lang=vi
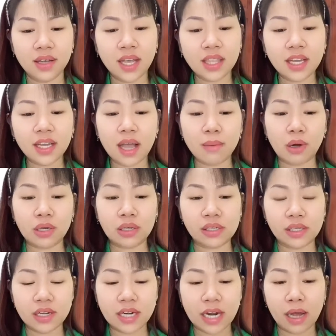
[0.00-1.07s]
khi tất cả mọi
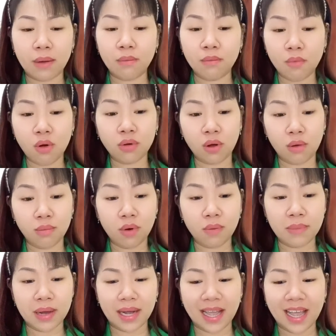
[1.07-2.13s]
người cho rằng 1 cộng
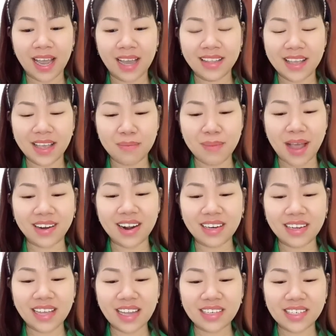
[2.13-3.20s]
1 bằng 2 thì bạn
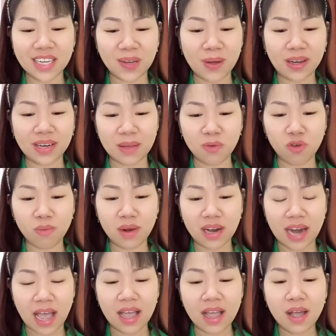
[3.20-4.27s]
nên kiên trì quan điểm của
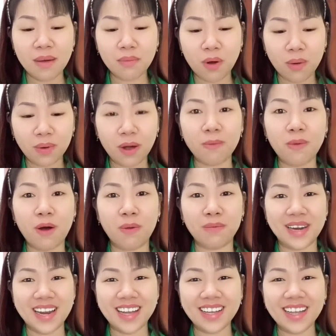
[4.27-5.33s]
mình là 1 cộng 1
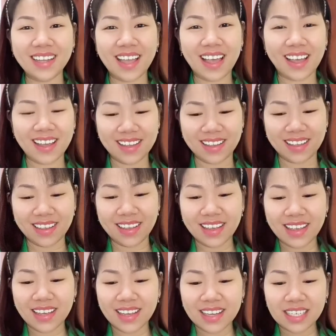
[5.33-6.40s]
lớn hơn 2.
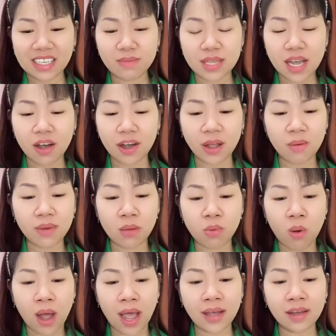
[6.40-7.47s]
Trong xã hội công nghiệp
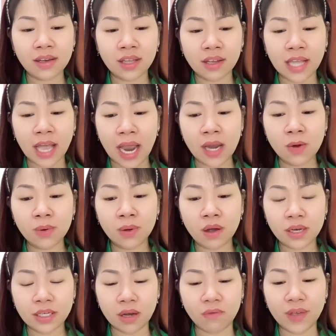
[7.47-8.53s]
hóa, người Do Thái luôn
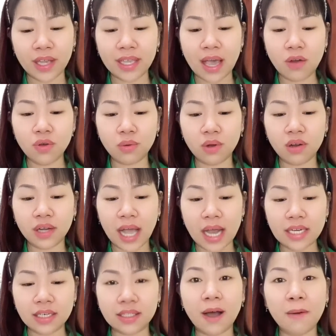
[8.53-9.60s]
coi trọng việc giáo dục con
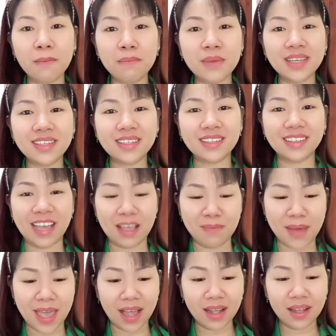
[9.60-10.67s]
cái sự thông minh, nhạy
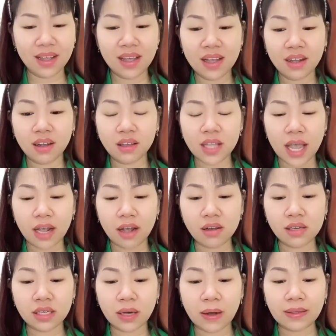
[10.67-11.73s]
bén. Có thể có
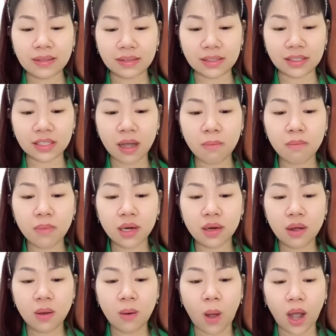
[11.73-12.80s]
người coi thường sự thông
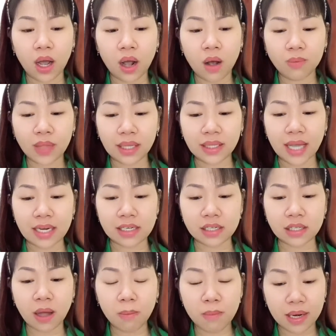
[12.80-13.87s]
minh hoặc không tán thành
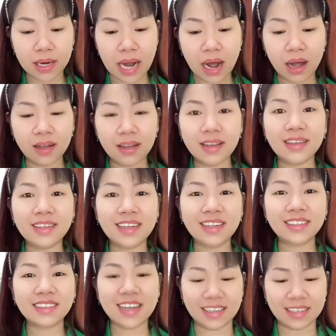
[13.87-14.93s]
sự thông minh đó,
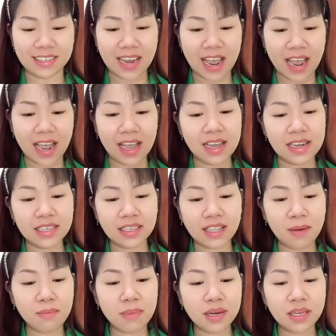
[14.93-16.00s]
nhưng thực ra sự
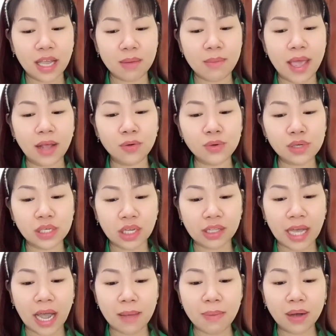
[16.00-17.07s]
thông minh nhạy bén của người Do
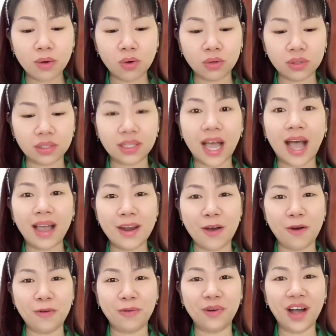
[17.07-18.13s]
Thái bắt nguồn từ thái
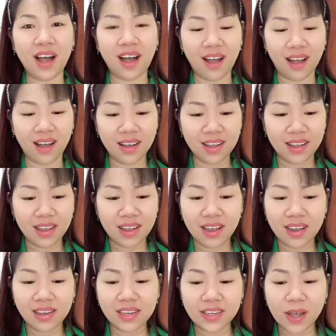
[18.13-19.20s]
độ của họ
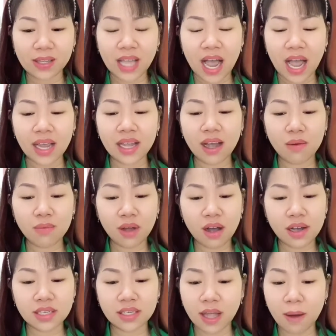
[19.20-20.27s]
người do thái không
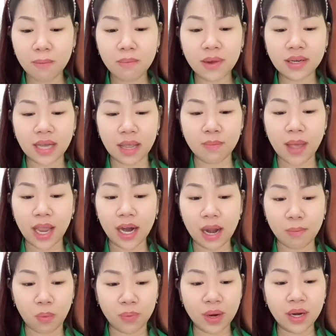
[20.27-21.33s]
coi sự thông minh nhạy bén
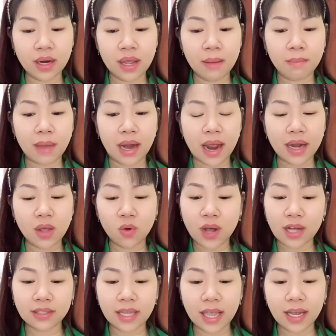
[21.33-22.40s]
là mục đích mà là điều
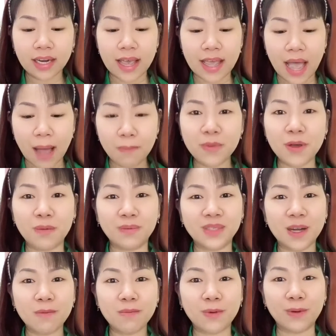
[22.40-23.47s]
cần thiết để áp dụng
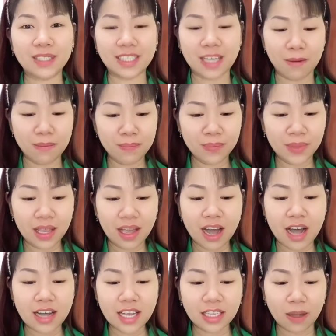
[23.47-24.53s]
trong cuộc sống
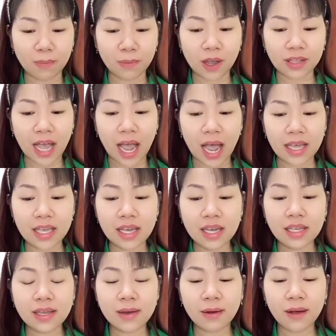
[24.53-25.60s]
ở dân tộc do thái
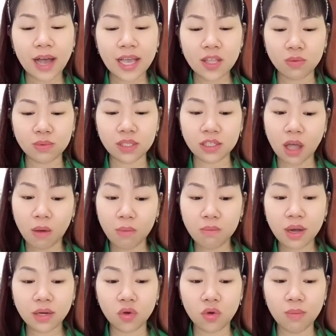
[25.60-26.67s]
chưa có ai dùng sự
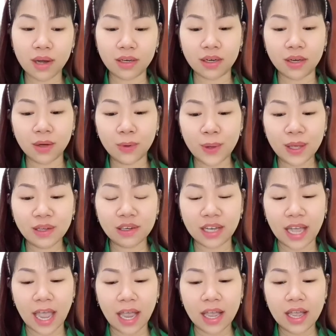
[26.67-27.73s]
thông minh của mình khuyên người
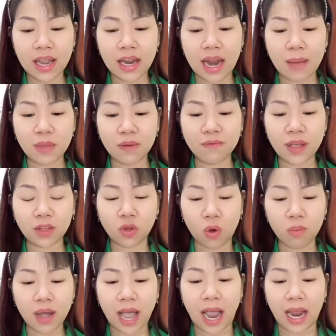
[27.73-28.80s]
khác làm những việc
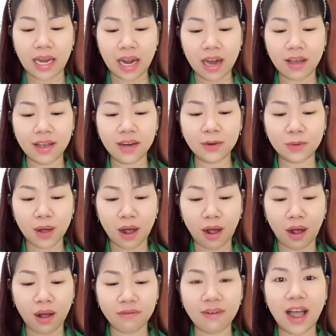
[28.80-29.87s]
tổn hại đến lợi ích của
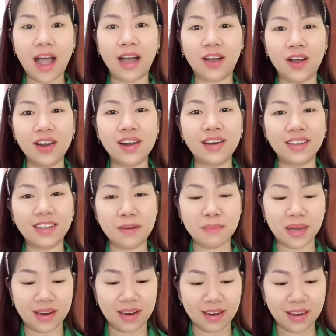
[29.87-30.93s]
họ và có lợi cho
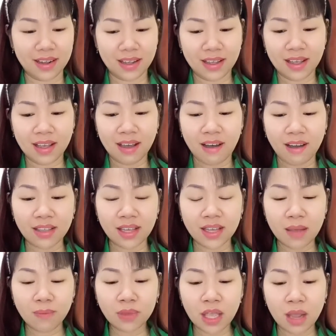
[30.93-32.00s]
mình họ chỉ
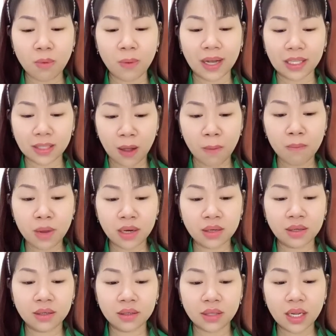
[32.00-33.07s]
kiếm tiền một cách thông minh
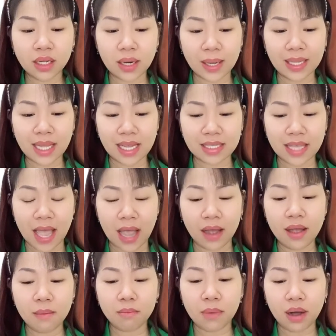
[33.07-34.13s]
tích lũy tài sản
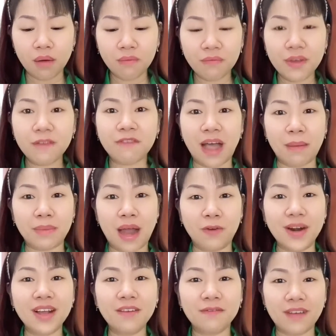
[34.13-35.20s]
mà không vi phạm
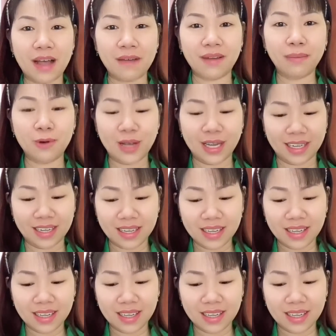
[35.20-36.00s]
đạo đức và pháp luật